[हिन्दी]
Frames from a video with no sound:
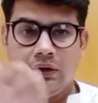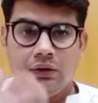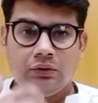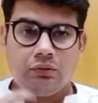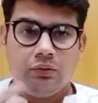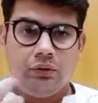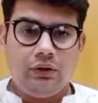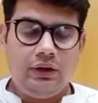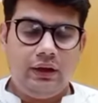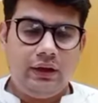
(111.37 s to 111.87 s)

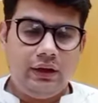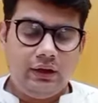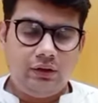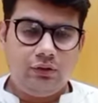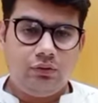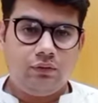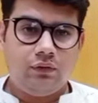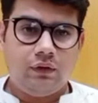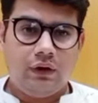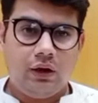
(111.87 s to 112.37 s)
तो ये
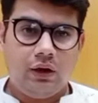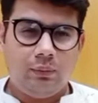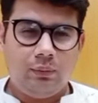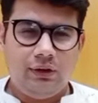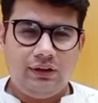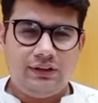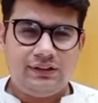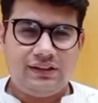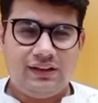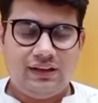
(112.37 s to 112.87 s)
जो
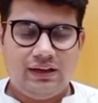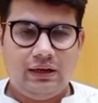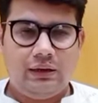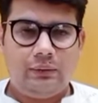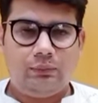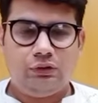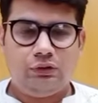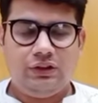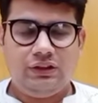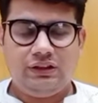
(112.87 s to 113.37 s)
फार्मूलेशन है ना
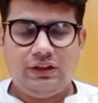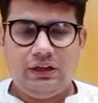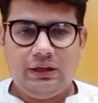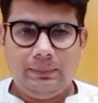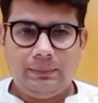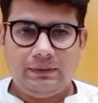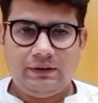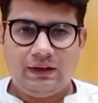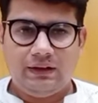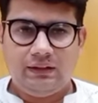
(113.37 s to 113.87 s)
मुझे इतनी
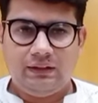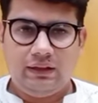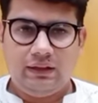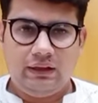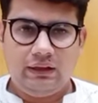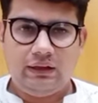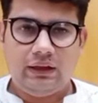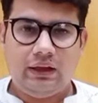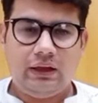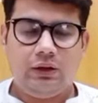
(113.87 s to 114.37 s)
पसंद
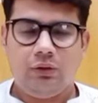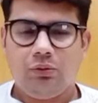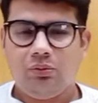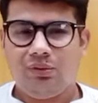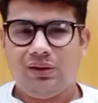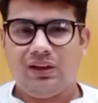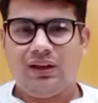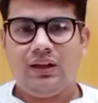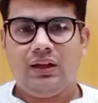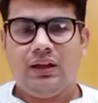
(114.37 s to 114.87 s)
नहीं आई
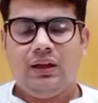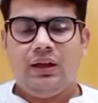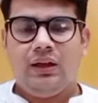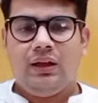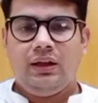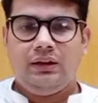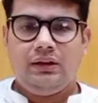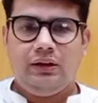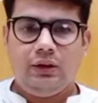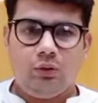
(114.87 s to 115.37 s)
क्योंकि
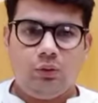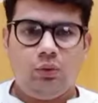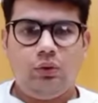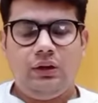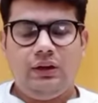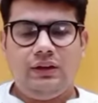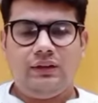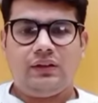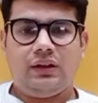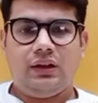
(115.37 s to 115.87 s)
ये
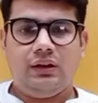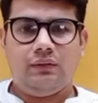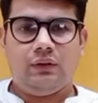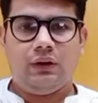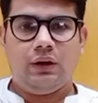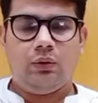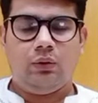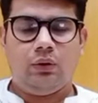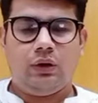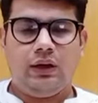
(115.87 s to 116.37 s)
ऑयली स्किन
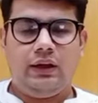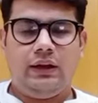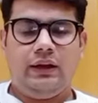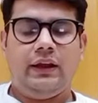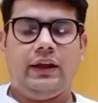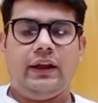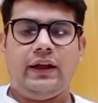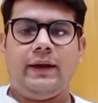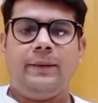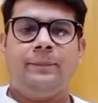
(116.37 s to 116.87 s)
वालों के
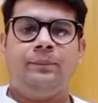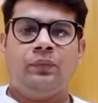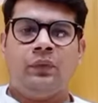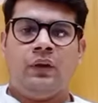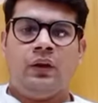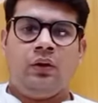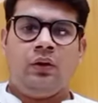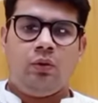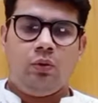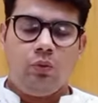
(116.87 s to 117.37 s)
लिए है
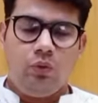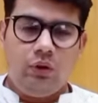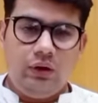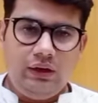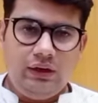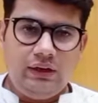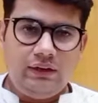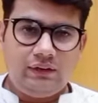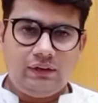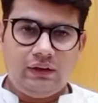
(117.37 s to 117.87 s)

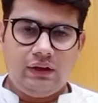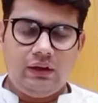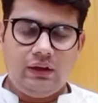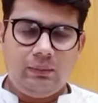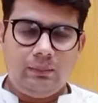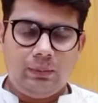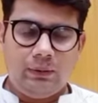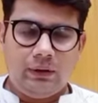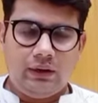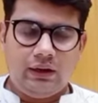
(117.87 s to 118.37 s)
ऑयली
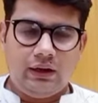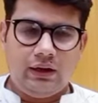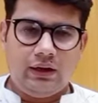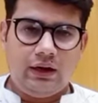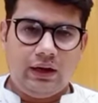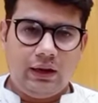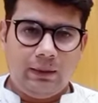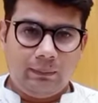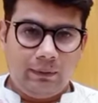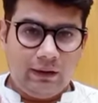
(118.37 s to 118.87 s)
स्किन पर अगर
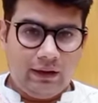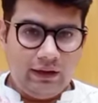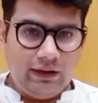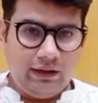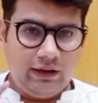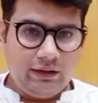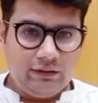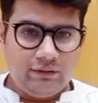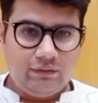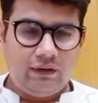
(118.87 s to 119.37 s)
आपके
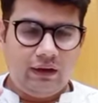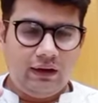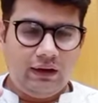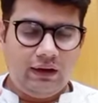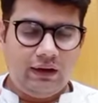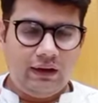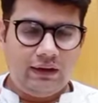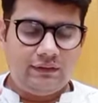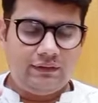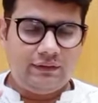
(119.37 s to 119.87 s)
रिंकल फाइन
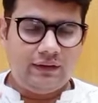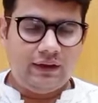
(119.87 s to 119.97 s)
लाइन्स